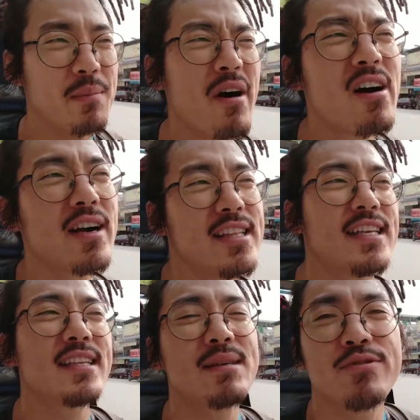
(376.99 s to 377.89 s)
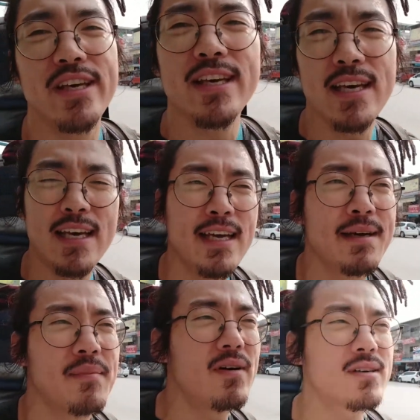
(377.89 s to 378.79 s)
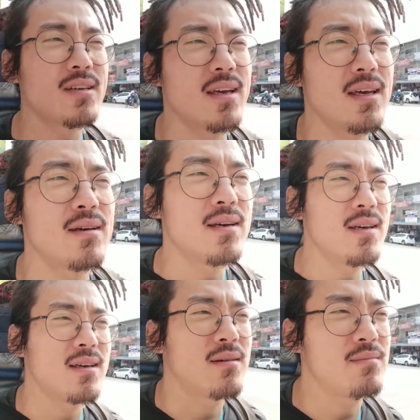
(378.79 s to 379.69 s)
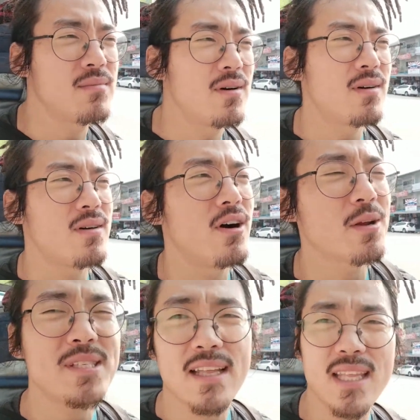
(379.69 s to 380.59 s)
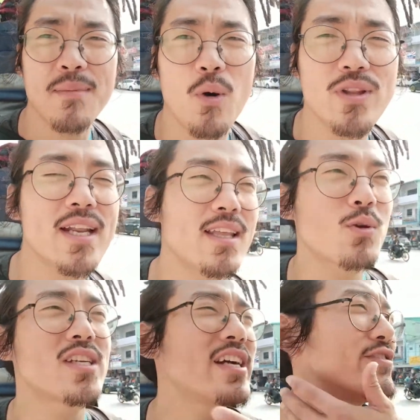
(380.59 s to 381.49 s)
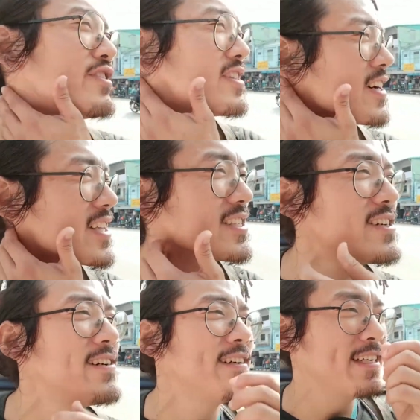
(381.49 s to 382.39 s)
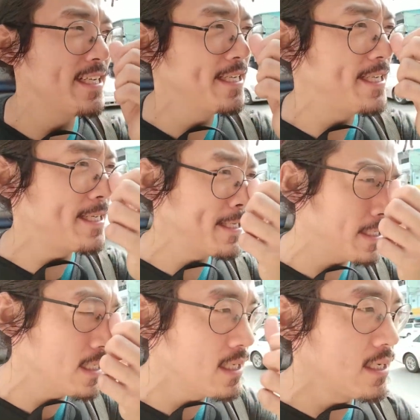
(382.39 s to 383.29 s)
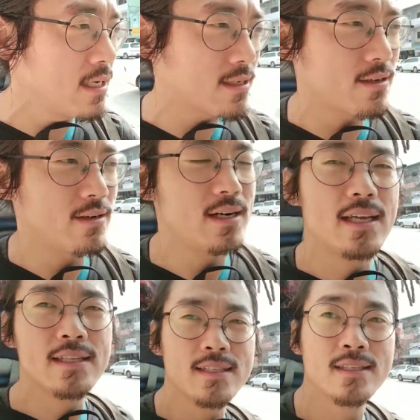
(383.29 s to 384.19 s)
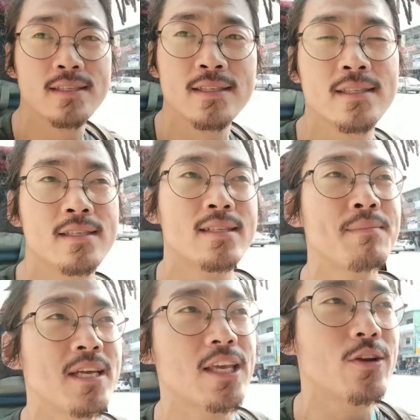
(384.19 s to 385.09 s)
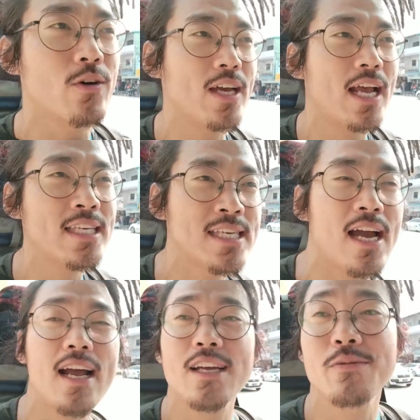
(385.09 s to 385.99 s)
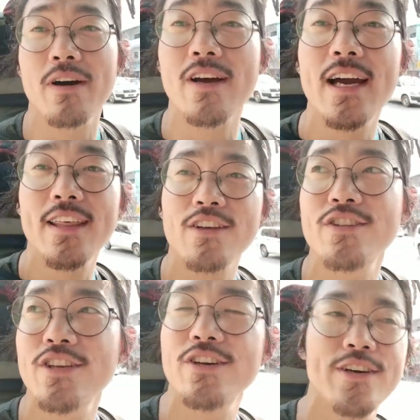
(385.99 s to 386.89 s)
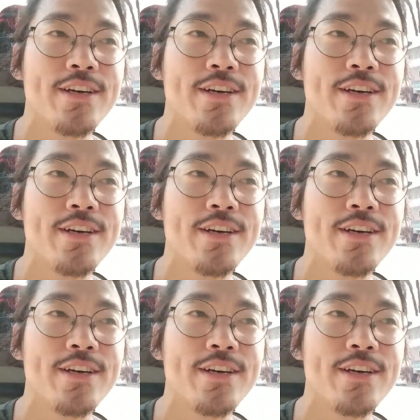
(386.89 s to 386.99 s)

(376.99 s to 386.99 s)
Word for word: 먼 거리는 아니기 때문에 뭐 크게 뭐 어렵지 않다면 오늘 안에 도착할 수 있을 것 같아서 네, 그래서 한 3, 4km 약 1시간까지 좀 걸어가야 되거든요.